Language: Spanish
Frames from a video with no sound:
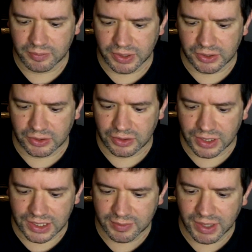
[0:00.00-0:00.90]
pero
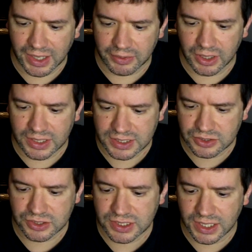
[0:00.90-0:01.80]
el tema de la violencia
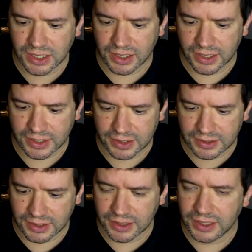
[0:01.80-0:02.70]
social en
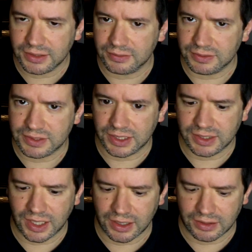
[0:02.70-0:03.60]
Argentina ya
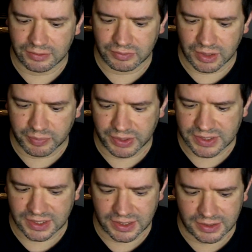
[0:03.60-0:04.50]
está el
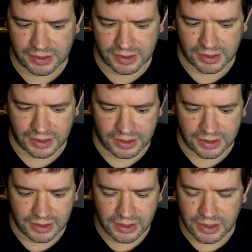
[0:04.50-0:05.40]
precedente de que
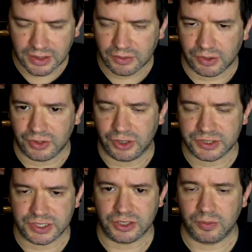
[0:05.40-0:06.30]
cuando las
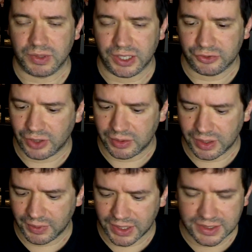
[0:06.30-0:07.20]
cosas se complican
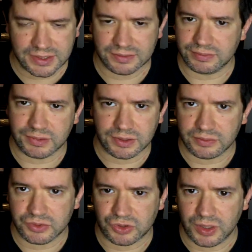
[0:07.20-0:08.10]
todavía más,
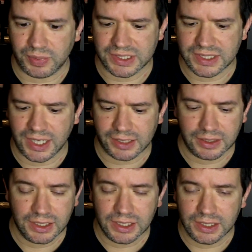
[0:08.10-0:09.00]
suele pasar.
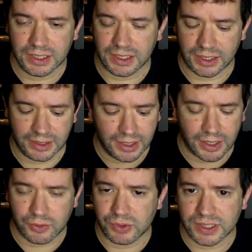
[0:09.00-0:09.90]
Y
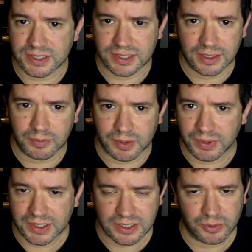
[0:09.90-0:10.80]
nada, cuídense,
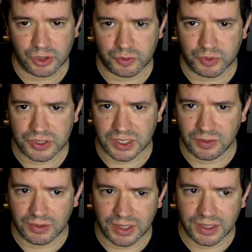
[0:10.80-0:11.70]
prepárense lo mejor
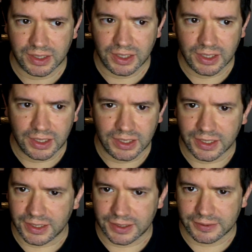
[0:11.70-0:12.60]
posible.
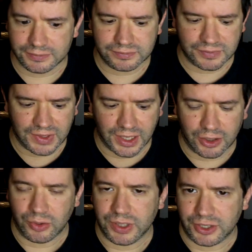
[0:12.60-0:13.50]
Eh, el
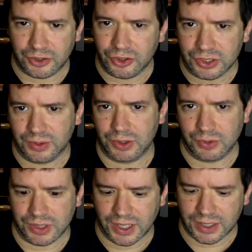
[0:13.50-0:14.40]
gobierno no te va a
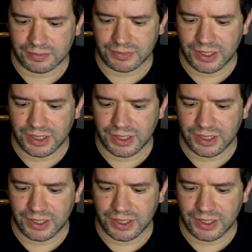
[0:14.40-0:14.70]
cuidar,